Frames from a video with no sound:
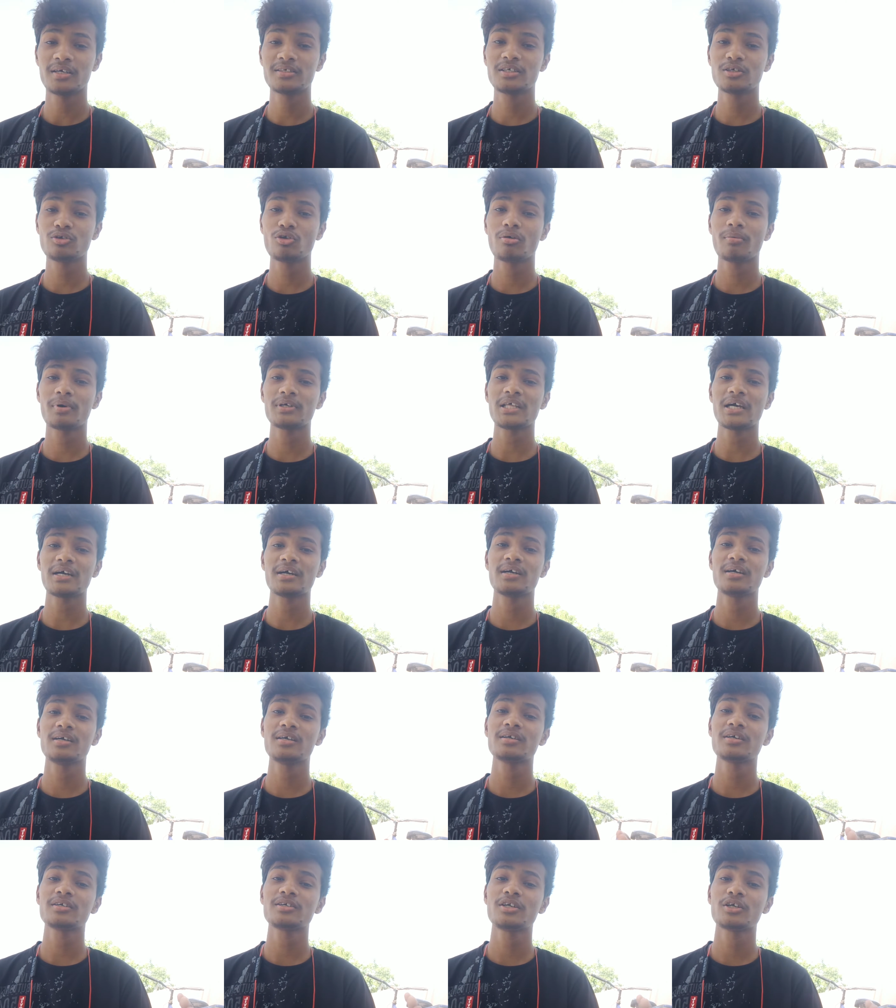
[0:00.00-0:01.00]
ऐसी नौबत आ
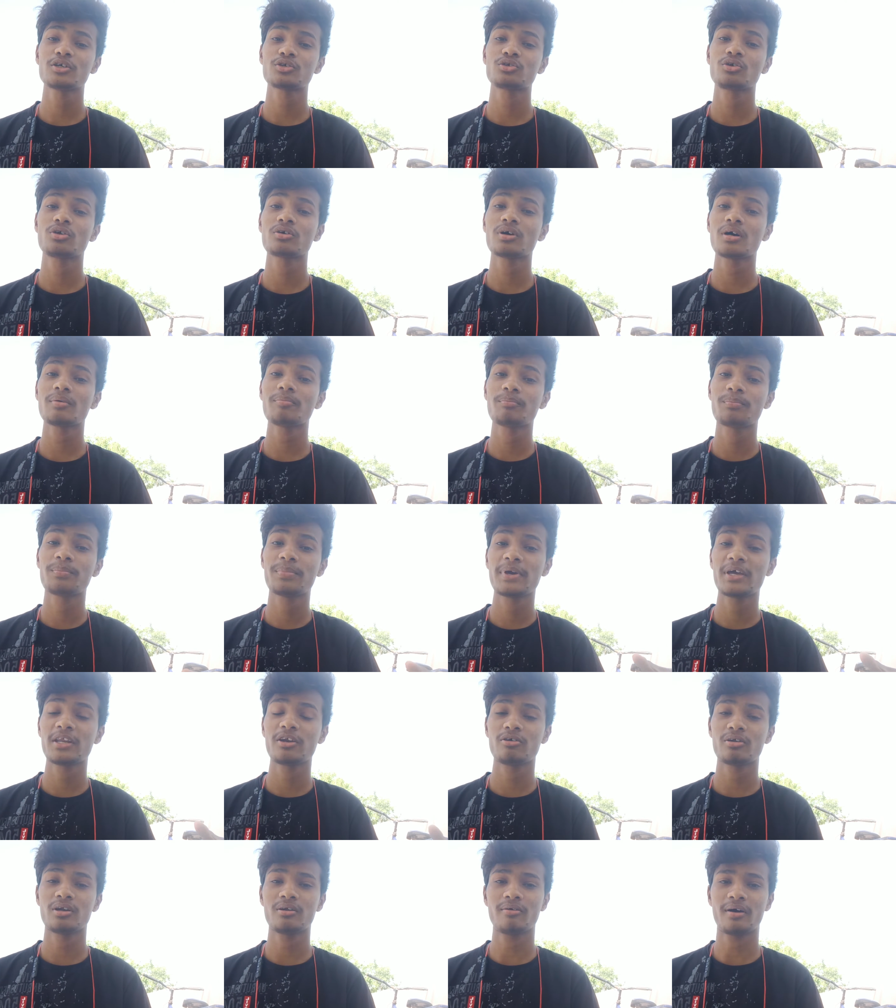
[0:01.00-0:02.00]
गई है कि टिकटॉक अब
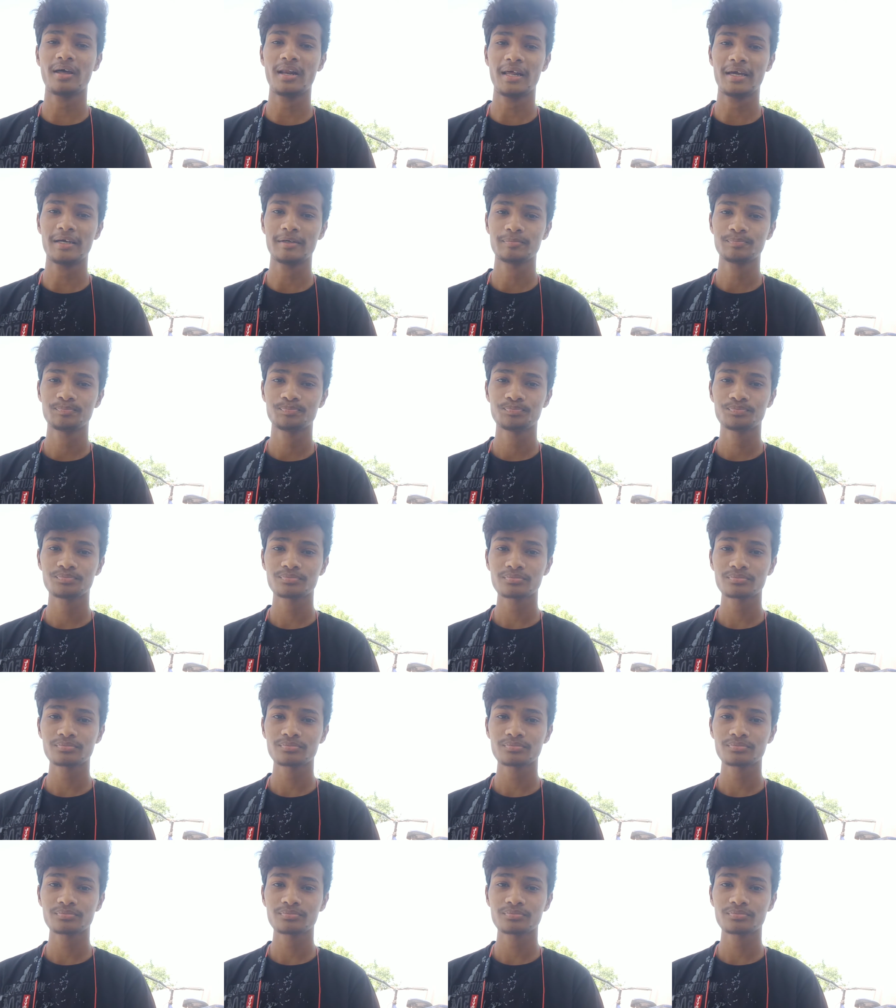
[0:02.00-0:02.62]
बैन होने वाला है